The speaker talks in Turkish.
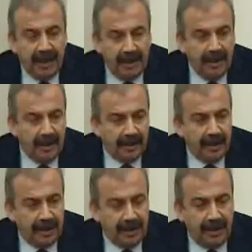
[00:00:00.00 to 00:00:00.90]
değerli
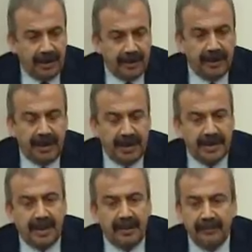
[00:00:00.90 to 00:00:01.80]
arkadaşlar,
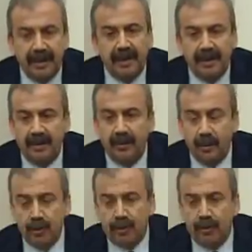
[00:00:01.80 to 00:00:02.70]
kısa ve
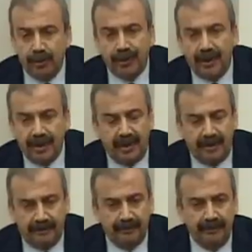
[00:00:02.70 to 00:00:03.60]
öz konuşacağım.